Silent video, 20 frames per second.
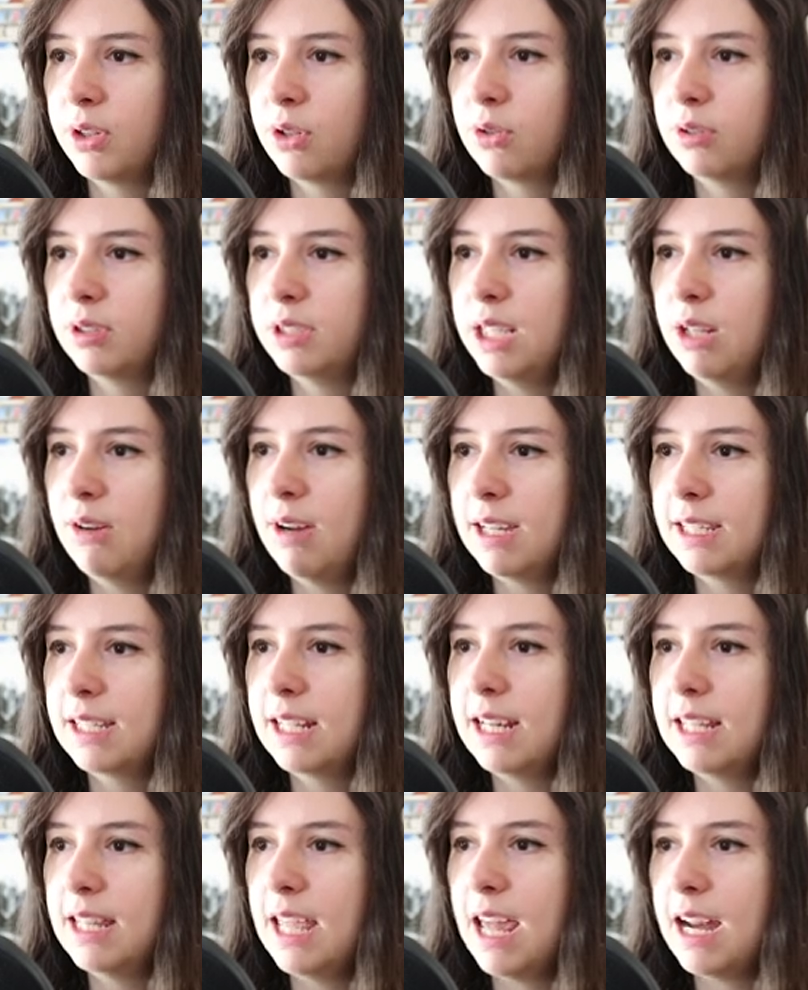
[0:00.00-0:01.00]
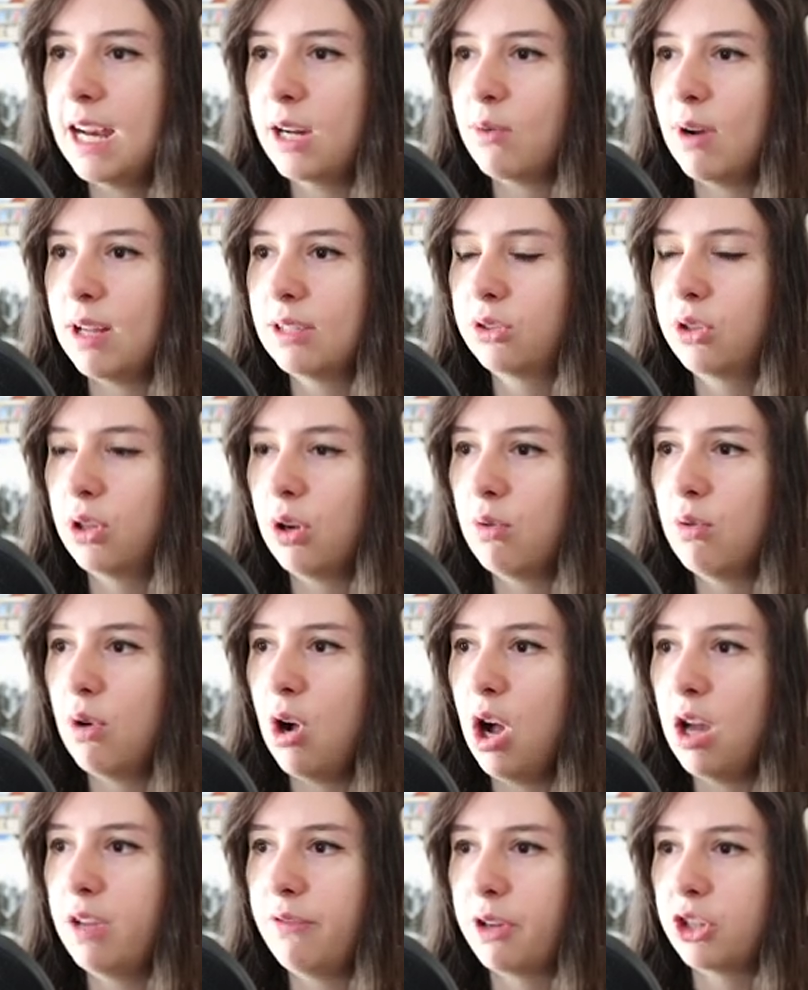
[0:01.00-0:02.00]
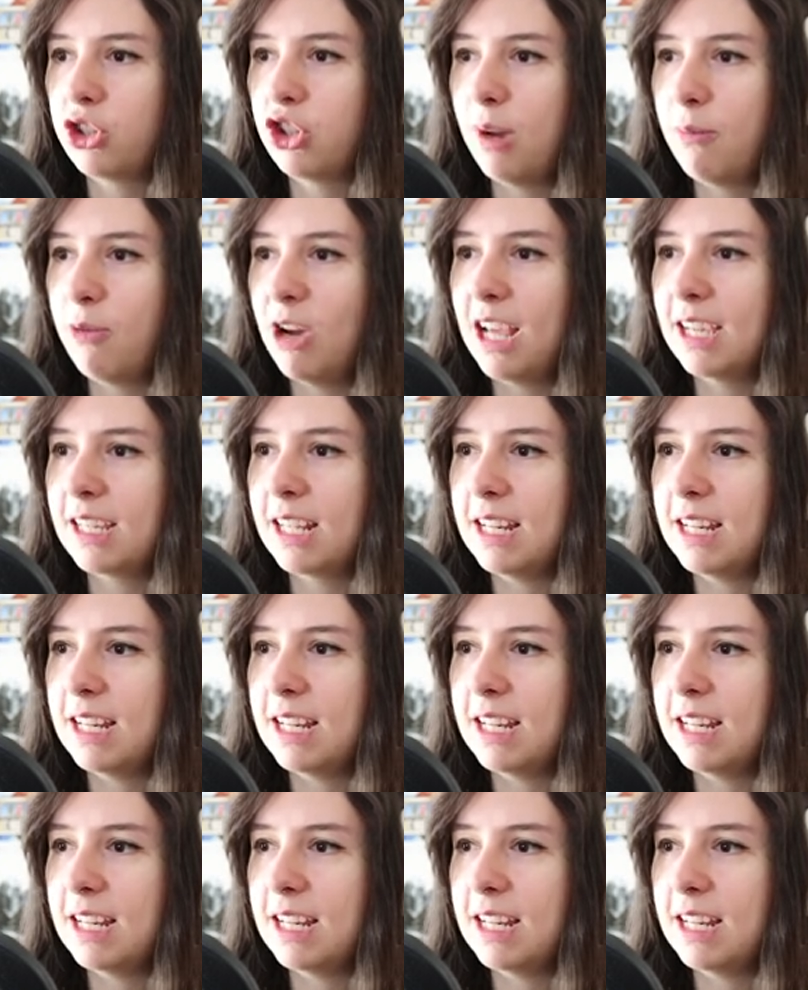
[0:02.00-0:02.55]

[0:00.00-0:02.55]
Continua a gridare quanto vuoi Facciamola